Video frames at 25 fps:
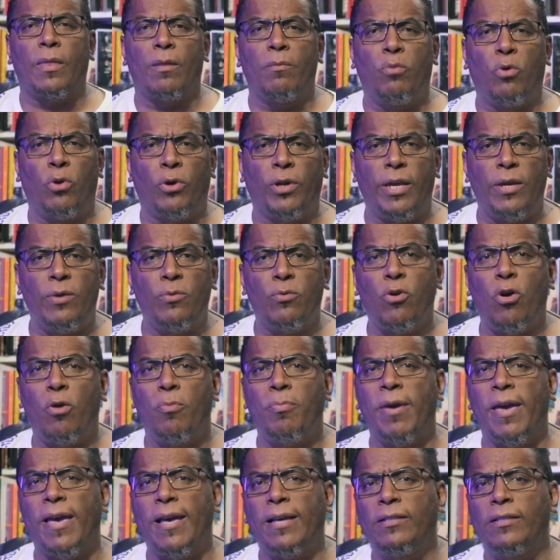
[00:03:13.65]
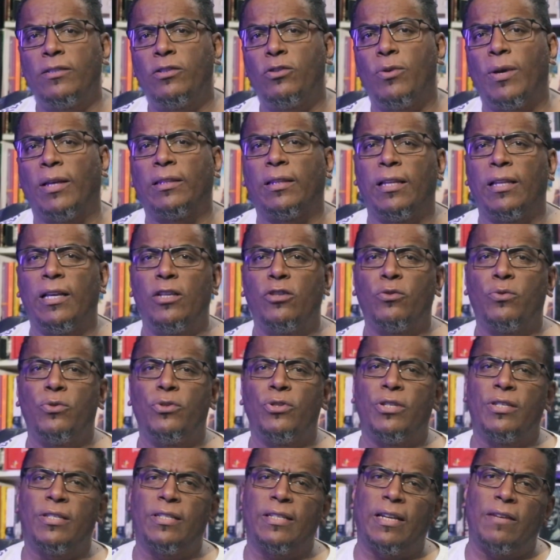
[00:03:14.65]
Porém, o comércio atlântico
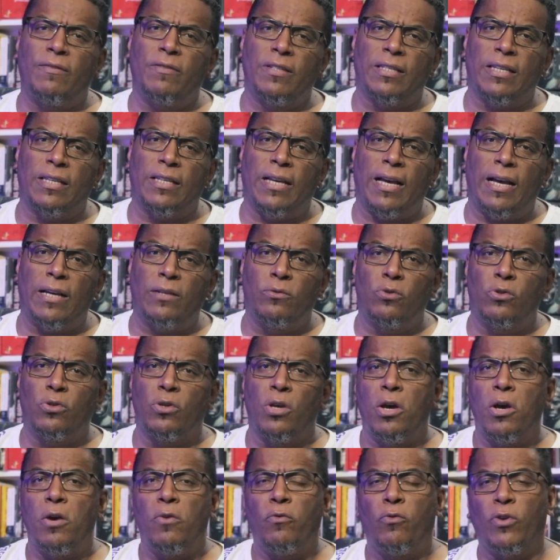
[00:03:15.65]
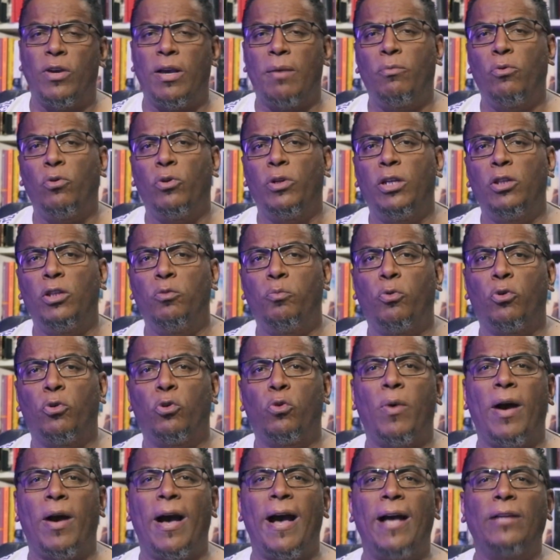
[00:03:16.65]
de escravizados foi abolido por
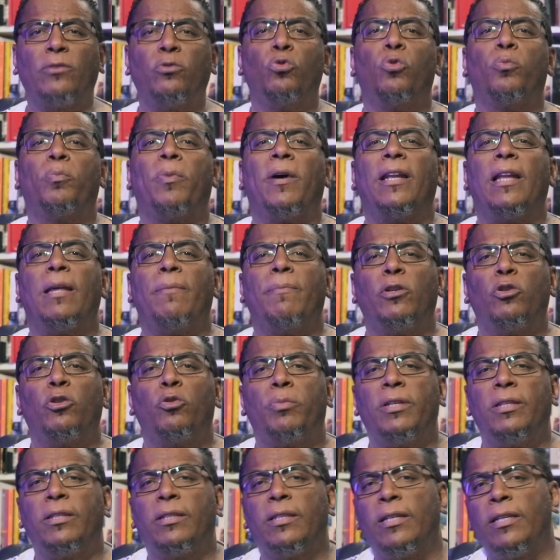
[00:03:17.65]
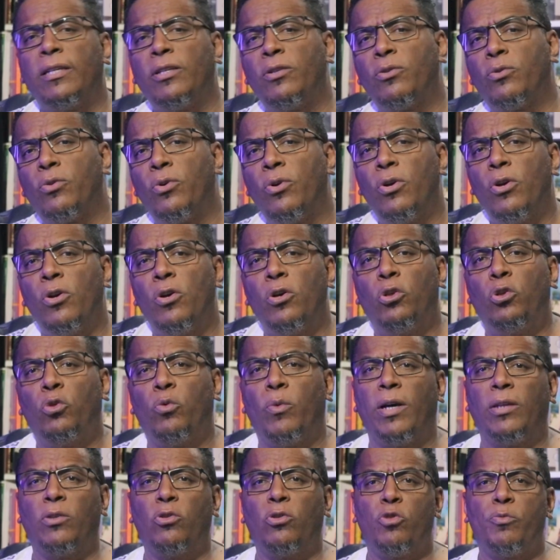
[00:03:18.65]
um ato do parlamento britânico
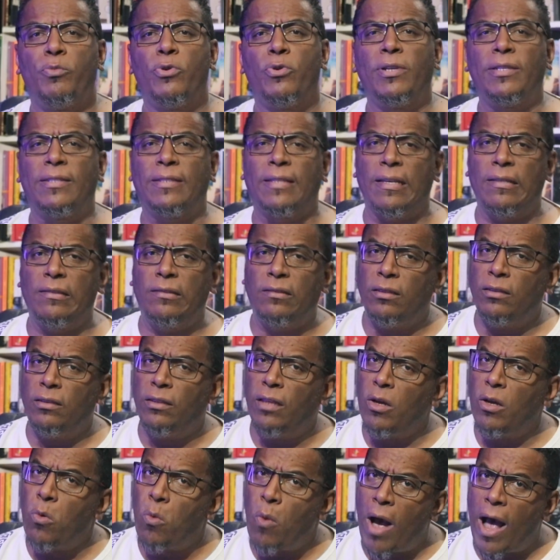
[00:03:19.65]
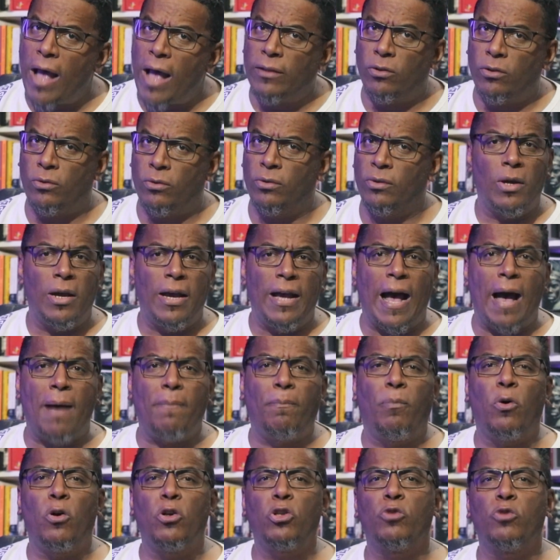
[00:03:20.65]
no ano de 1834,
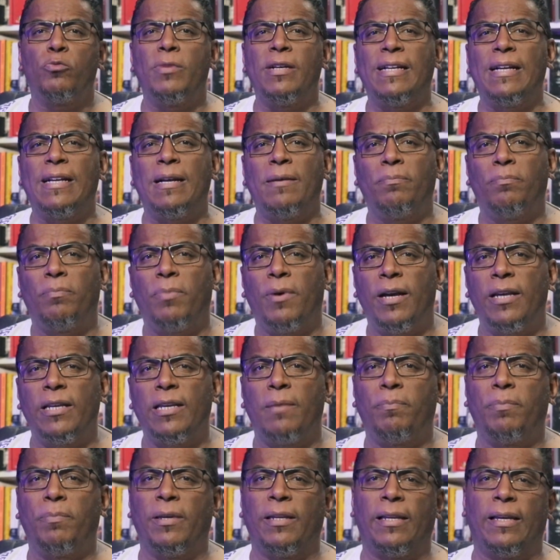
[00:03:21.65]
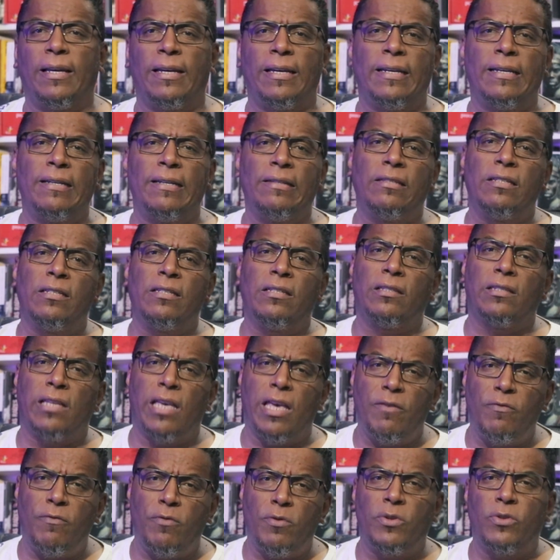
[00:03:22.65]
após uma campanha pela
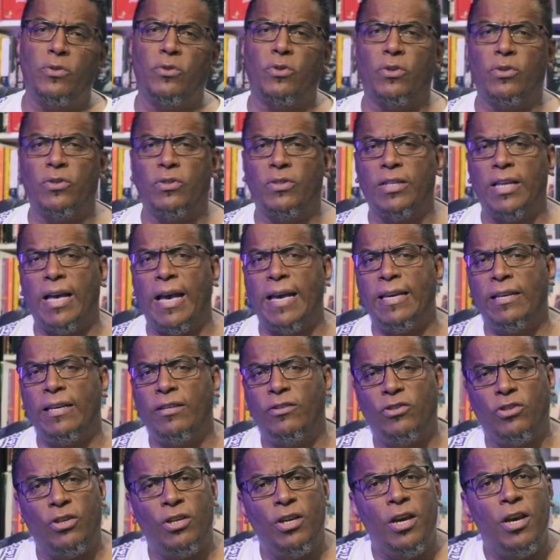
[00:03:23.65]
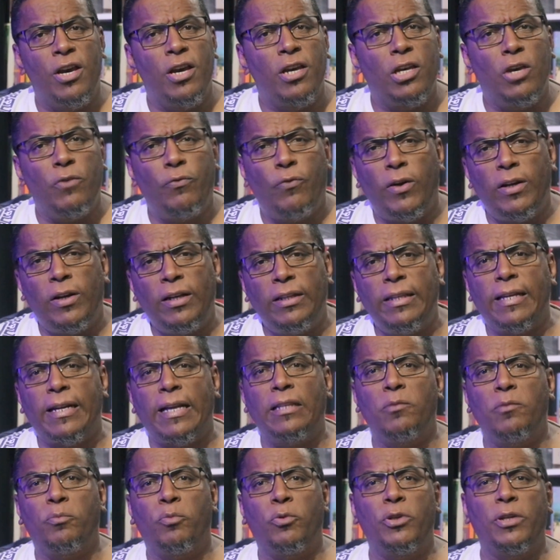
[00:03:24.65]
Anti-Slavery Society, que foi
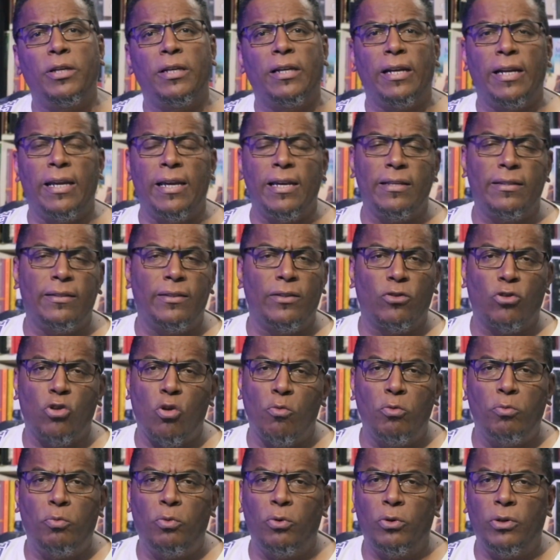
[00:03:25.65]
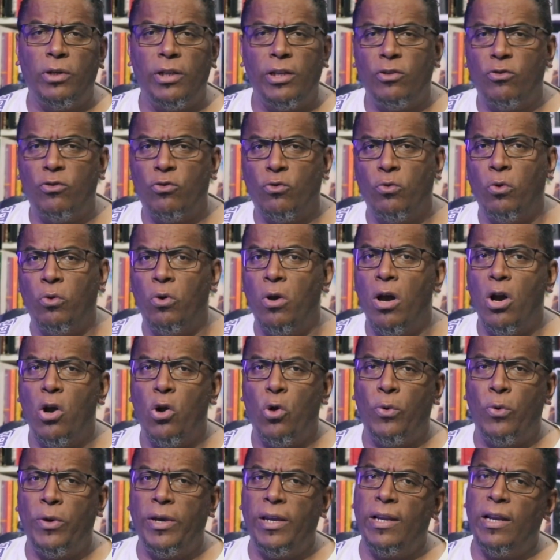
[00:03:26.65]
liderada por ingleses como o político
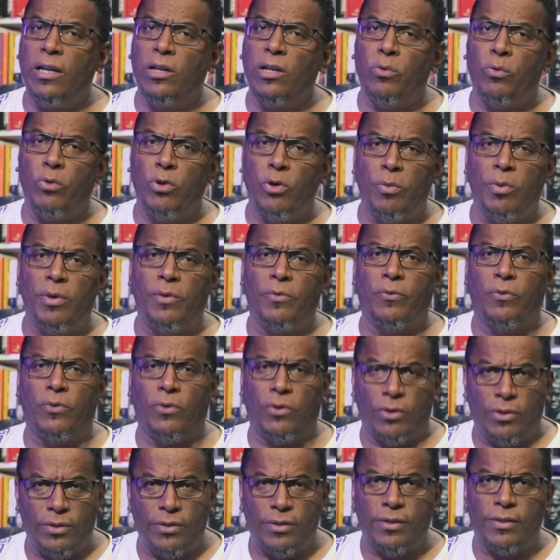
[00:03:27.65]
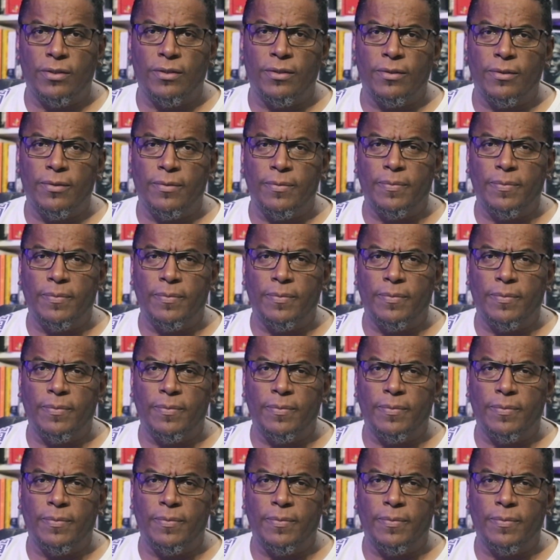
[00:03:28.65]
William Wilberforce.